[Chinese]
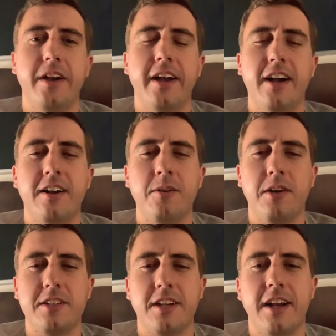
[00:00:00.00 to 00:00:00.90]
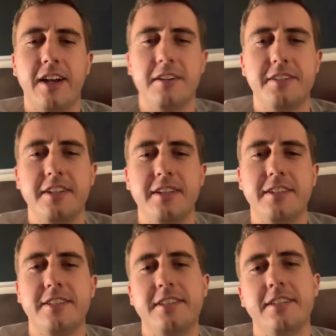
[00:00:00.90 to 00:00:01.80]
位好，晚上好，今
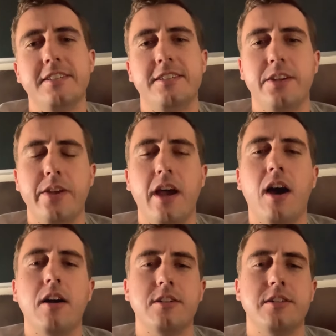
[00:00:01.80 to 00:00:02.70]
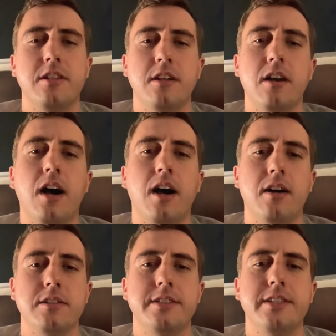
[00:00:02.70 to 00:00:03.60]
天是四月二十六
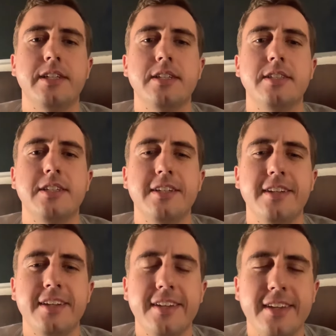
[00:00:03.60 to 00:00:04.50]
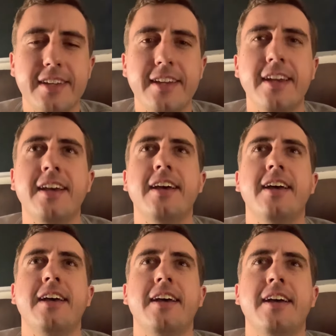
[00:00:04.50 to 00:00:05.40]
号，星期一。
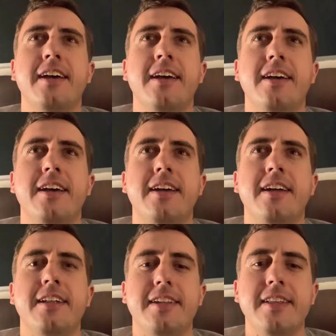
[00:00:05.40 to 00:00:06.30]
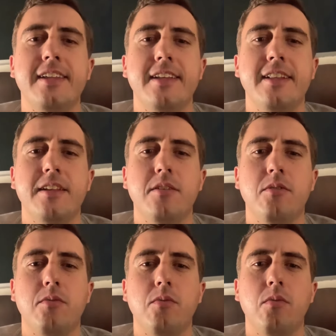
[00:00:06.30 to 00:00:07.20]
今天
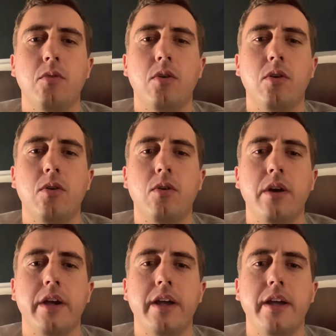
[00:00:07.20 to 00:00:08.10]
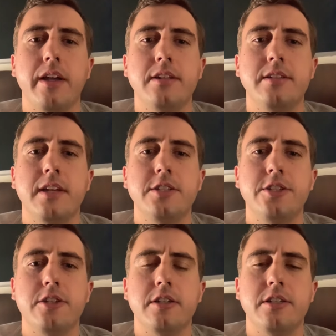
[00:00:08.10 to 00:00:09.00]
我会解
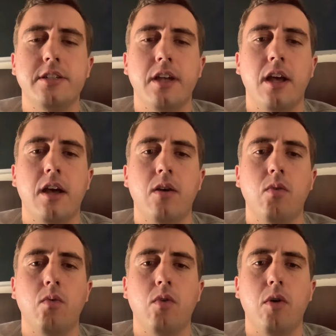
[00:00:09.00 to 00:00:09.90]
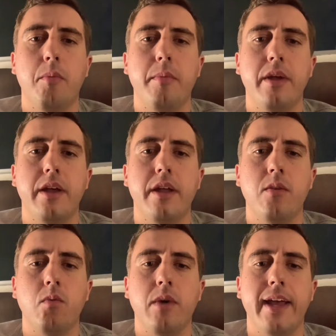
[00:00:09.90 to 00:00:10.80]
释一下我
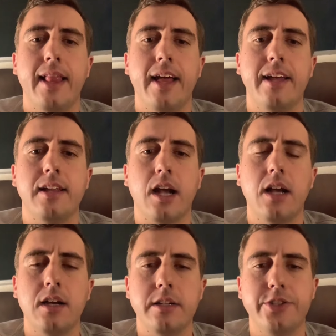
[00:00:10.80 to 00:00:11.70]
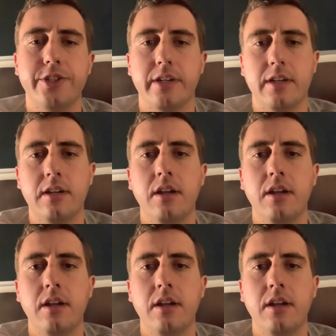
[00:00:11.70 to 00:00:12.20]
们未来的课程。